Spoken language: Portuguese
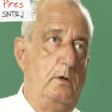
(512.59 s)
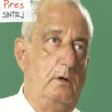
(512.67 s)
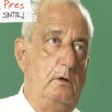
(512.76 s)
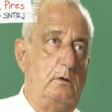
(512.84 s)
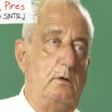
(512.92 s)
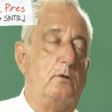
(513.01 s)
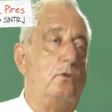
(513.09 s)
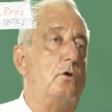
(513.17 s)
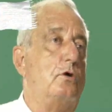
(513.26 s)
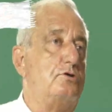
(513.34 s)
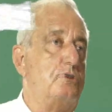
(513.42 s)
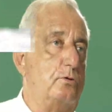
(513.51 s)
Então,
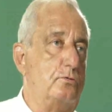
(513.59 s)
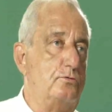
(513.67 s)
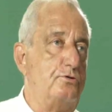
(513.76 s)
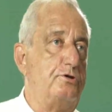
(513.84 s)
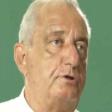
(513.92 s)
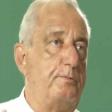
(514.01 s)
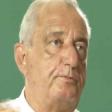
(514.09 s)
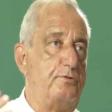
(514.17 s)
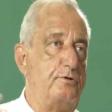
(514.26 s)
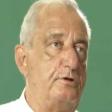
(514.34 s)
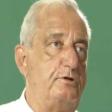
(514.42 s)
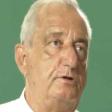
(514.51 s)
hoje, alguns tipos
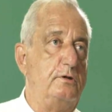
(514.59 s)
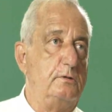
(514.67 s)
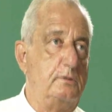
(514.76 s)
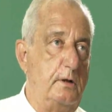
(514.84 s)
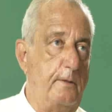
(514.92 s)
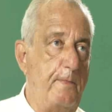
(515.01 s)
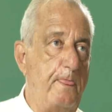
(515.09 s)
de tinta,